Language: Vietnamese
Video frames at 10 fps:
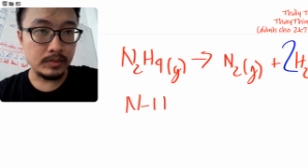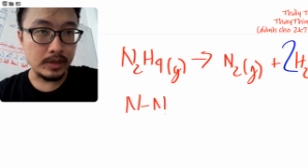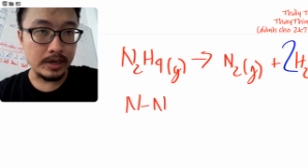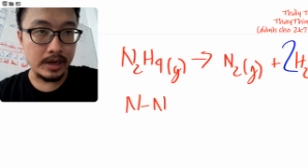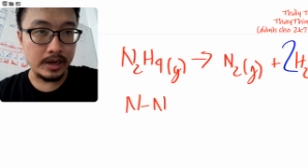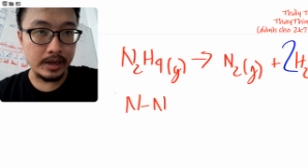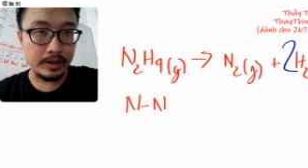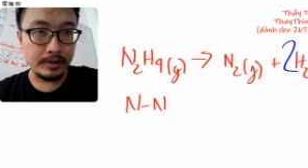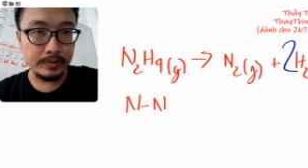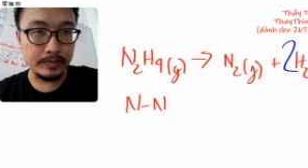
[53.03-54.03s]
n nè
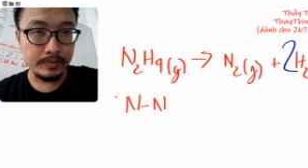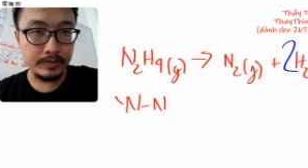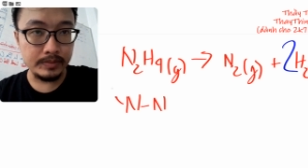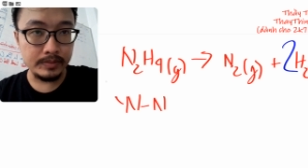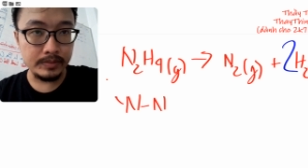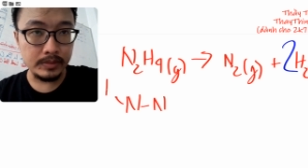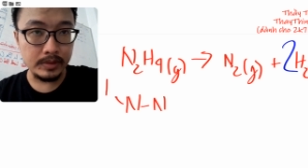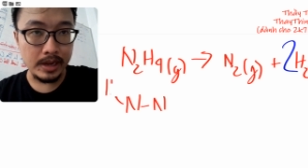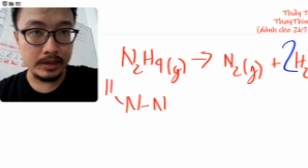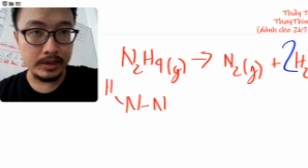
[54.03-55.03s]

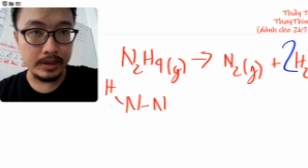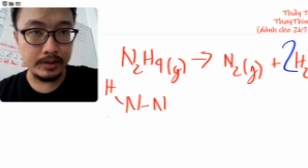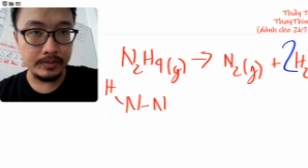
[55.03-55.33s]
h nè